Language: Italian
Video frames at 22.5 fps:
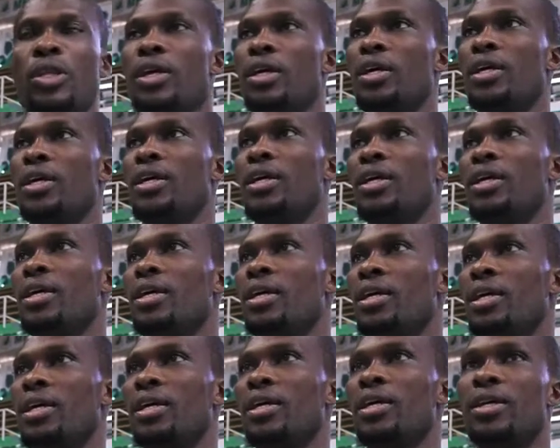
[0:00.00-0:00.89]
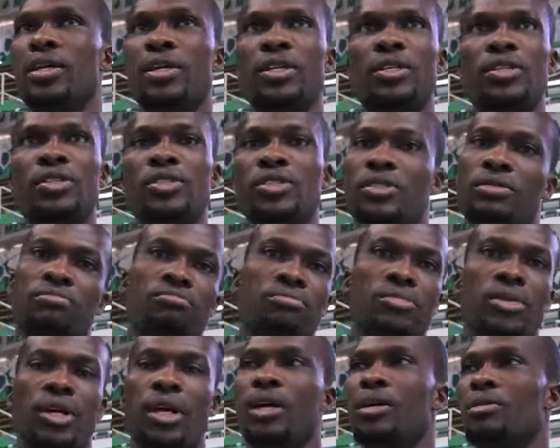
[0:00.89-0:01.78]
eh,
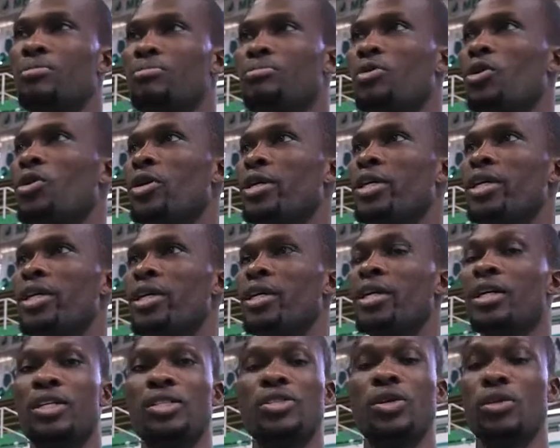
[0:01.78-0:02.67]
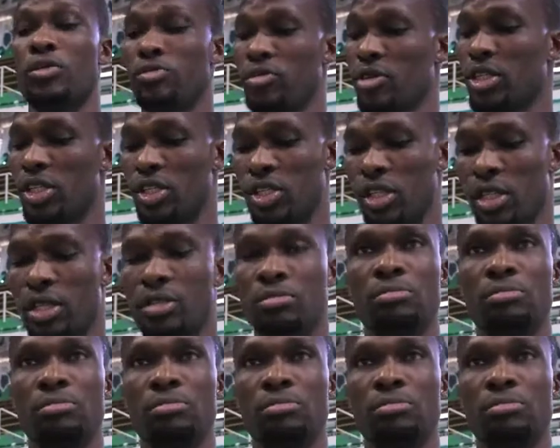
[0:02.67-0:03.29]
sono felice.